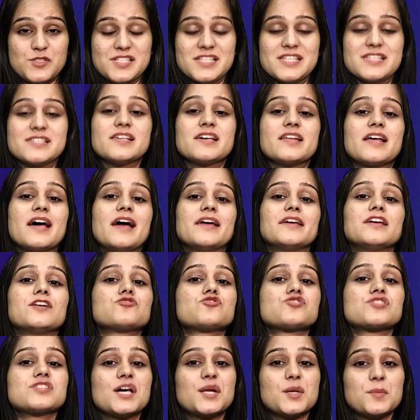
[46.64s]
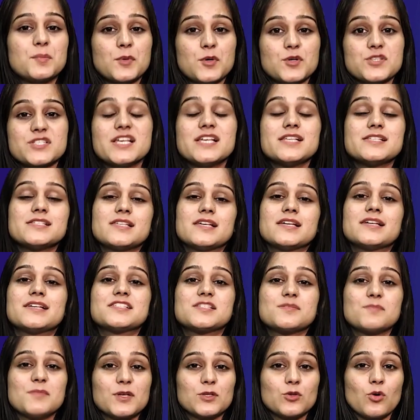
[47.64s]
प्रोसीजर है ये जो सारा प्रोसेस है
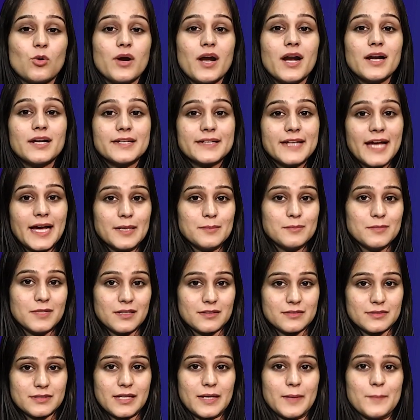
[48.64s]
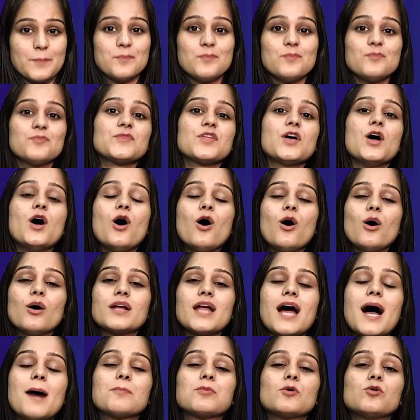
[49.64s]
इसमें थोड़ा टाइम लगता है
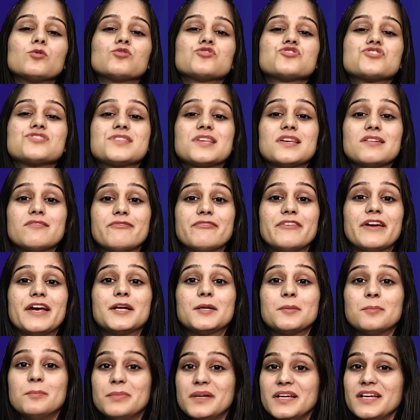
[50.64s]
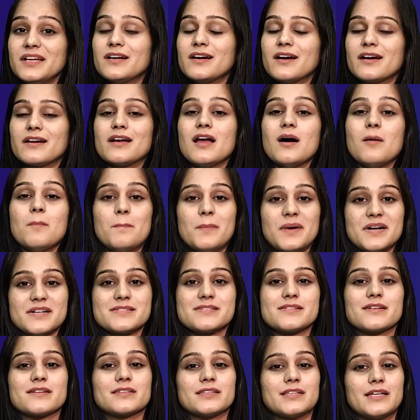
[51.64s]
और आपको कुछ दिन वेट भी करना
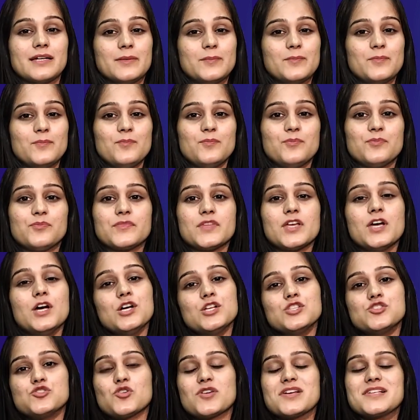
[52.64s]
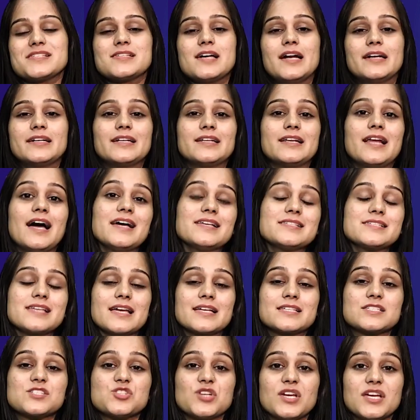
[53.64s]
पड़ सकता है जो कि सेंट्रलाइज
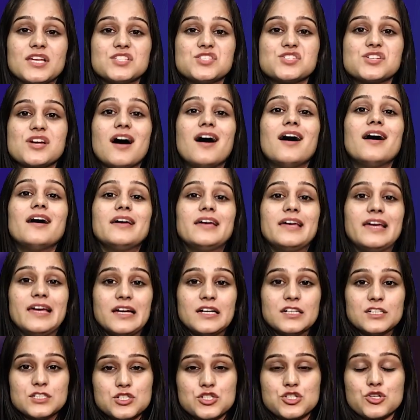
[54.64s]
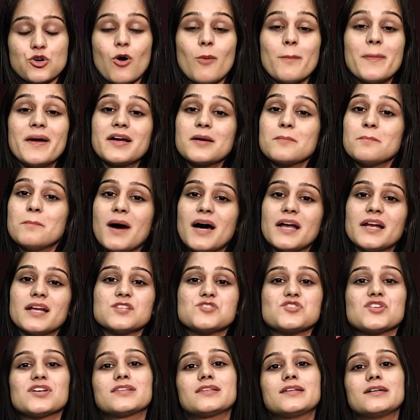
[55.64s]
एक्सचेंज का एक ड्रॉबैक
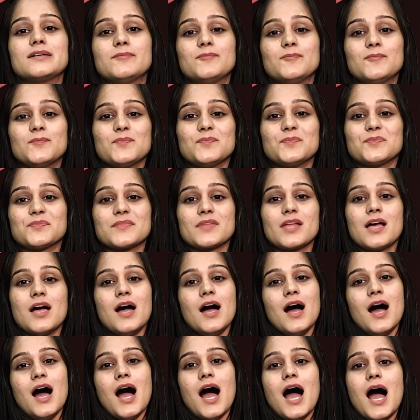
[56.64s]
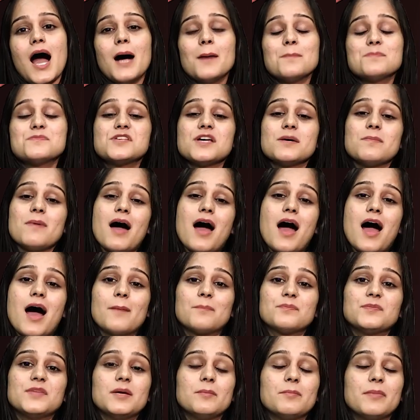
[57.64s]
माना जाता है अब जब
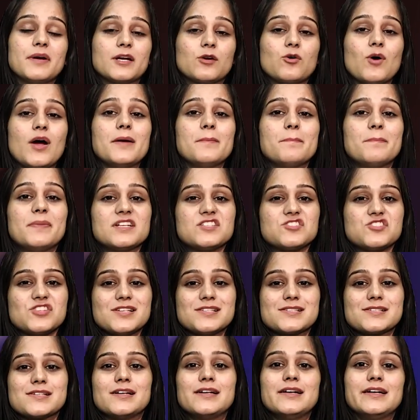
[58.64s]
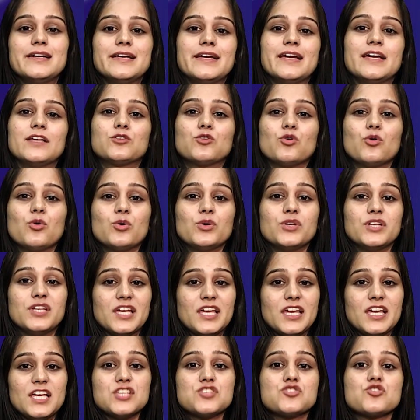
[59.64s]
आपने बिटकॉइन परचेज कर लिए तो
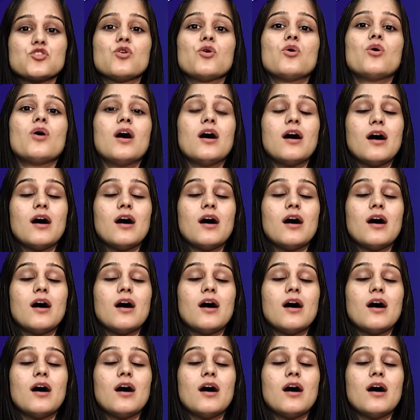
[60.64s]
ये जो